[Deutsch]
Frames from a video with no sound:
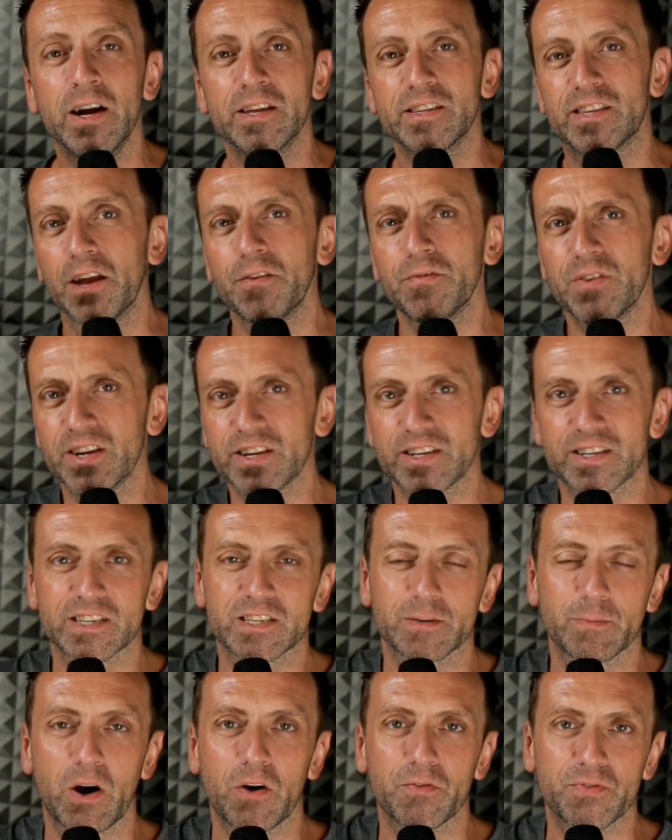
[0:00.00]
Dann werde ich das
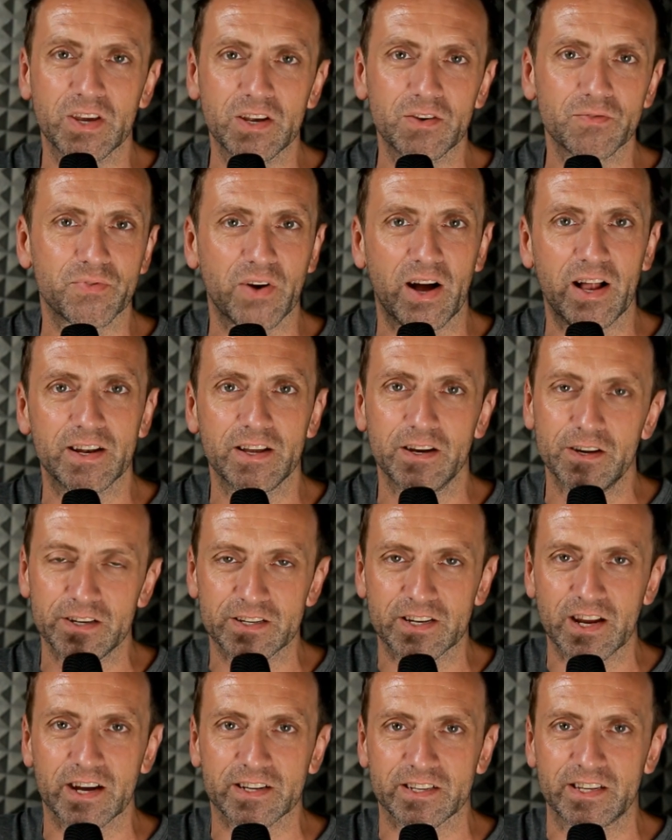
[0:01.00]
aber auf jeden Fall äh,
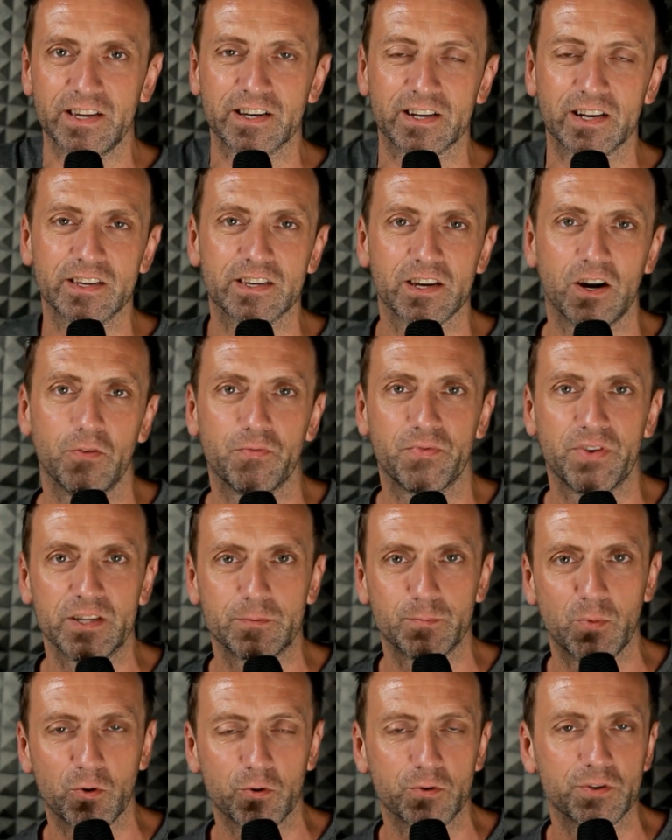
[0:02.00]
tagtäglich auf
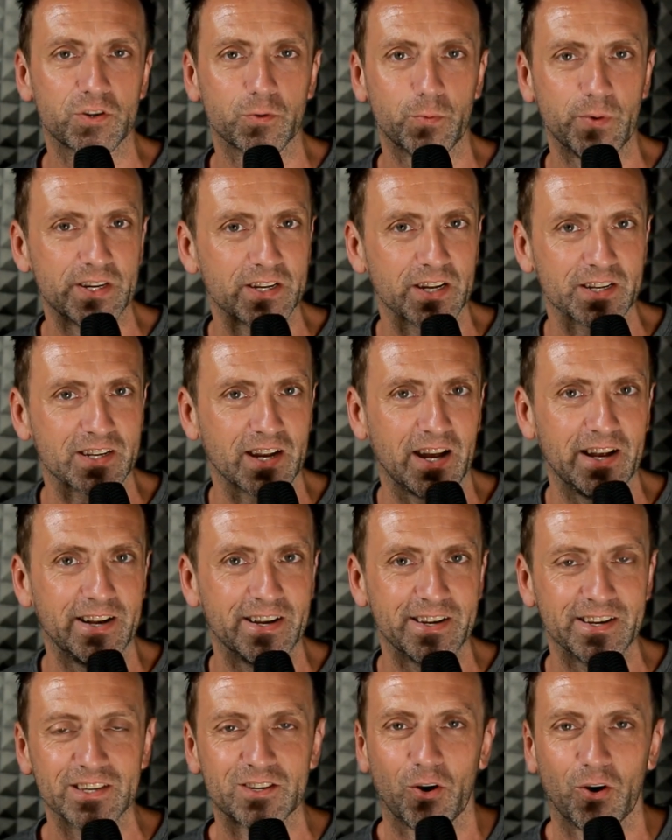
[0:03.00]
Facebook und Twitter
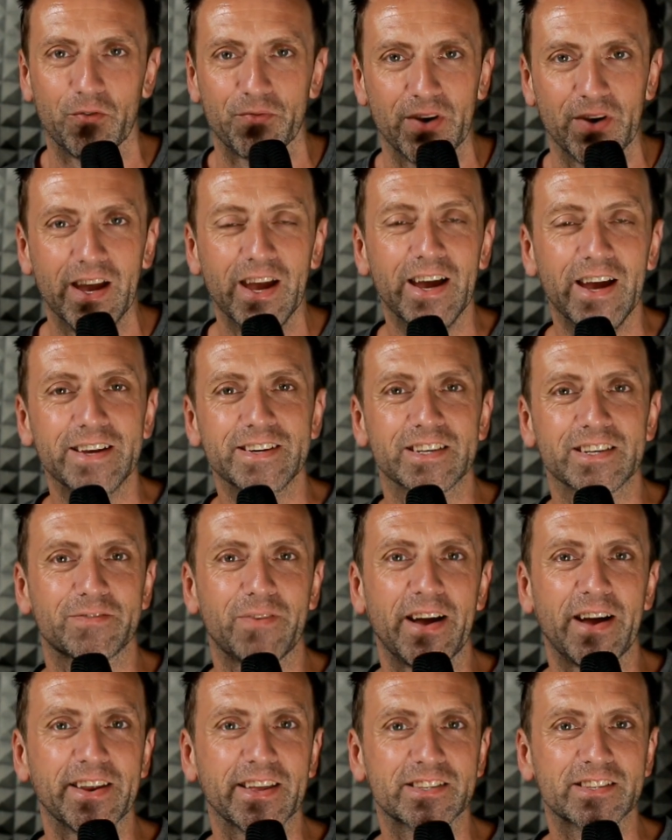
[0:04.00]
teilen. Ich hoffe, das
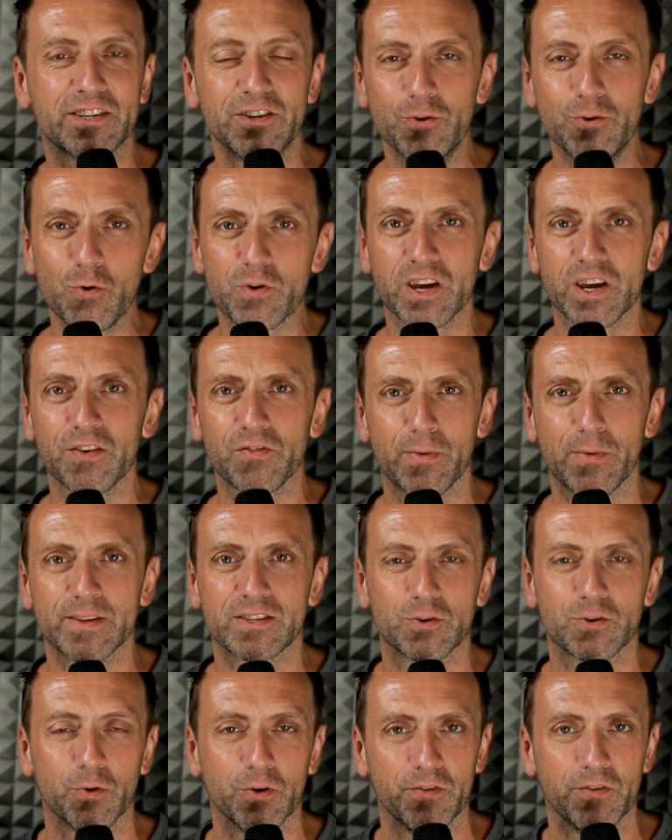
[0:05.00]
waren jetzt genug
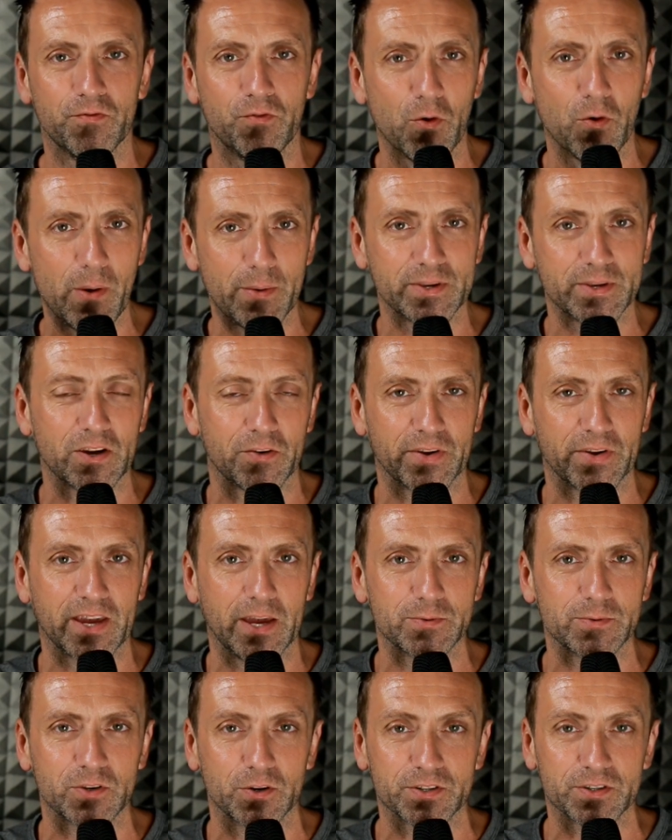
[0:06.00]
Informationen, wo man mich auf der
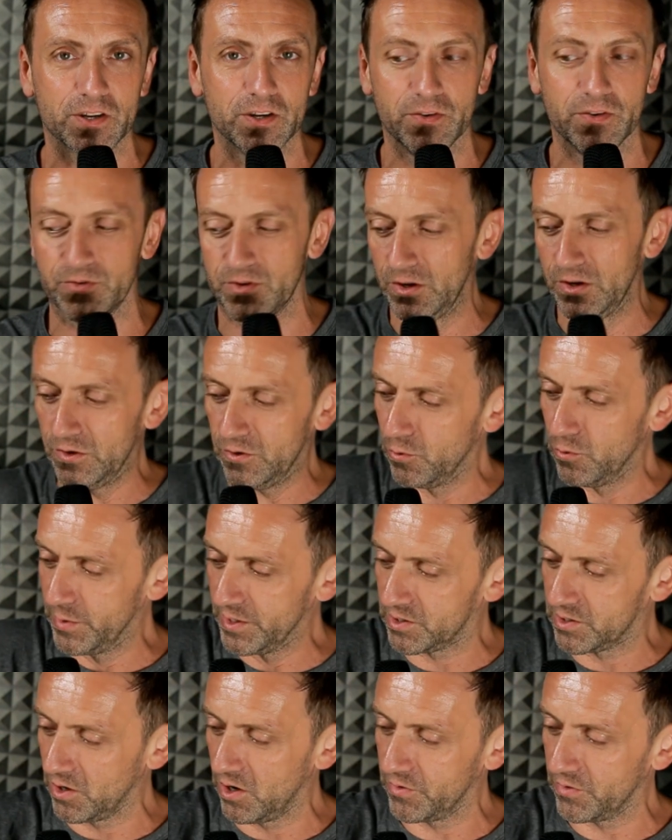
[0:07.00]
Gamescom trifft.
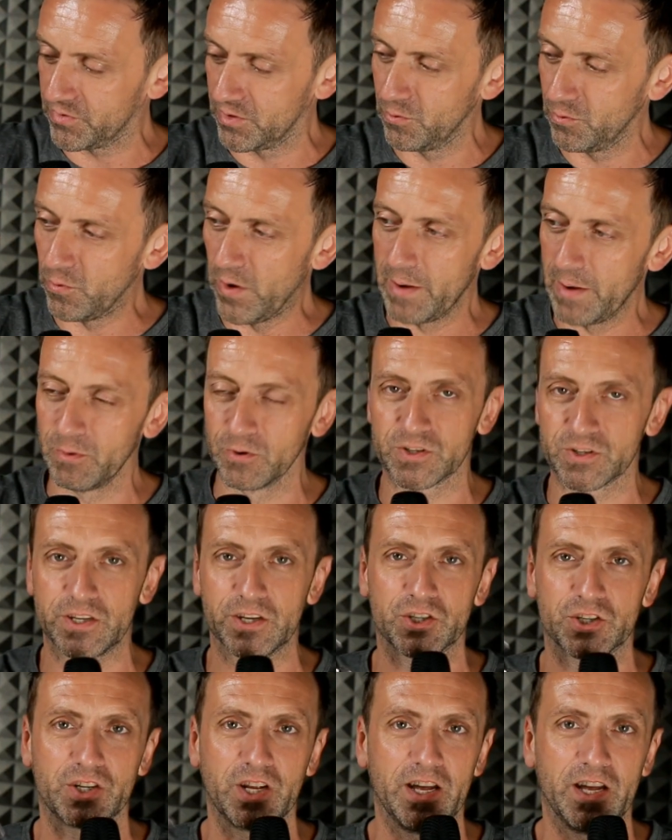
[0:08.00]
Ubisoft, Rainbow
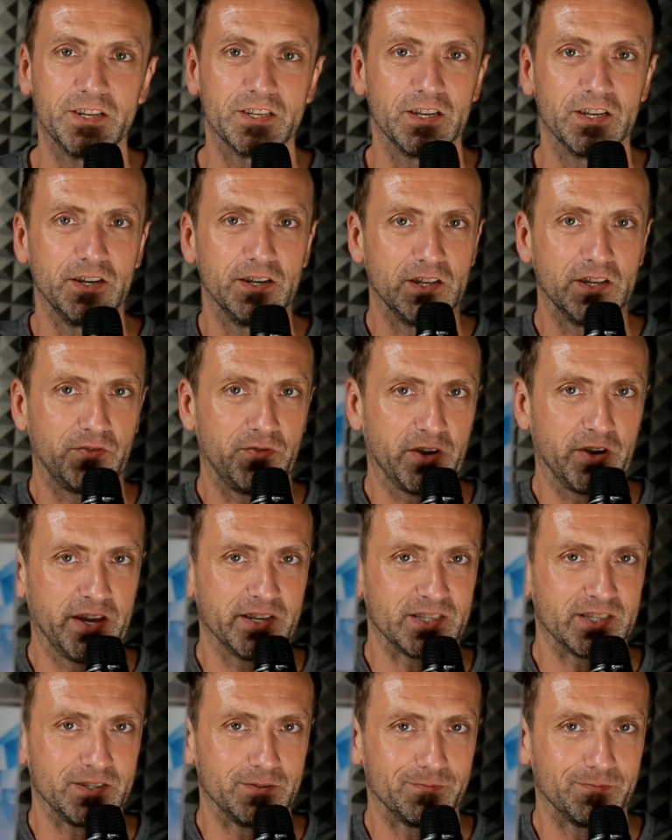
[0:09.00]
Six Stand, nicht
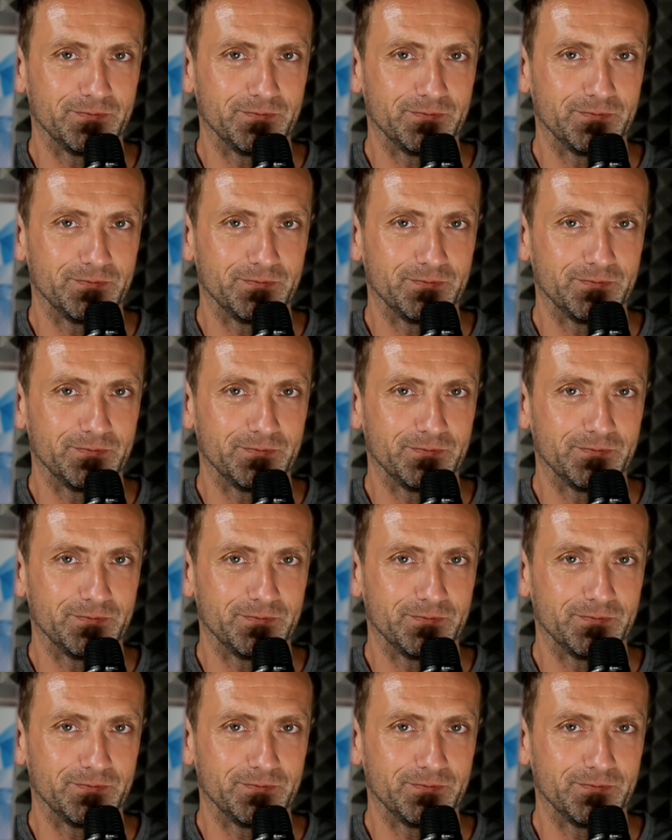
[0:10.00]
vergessen.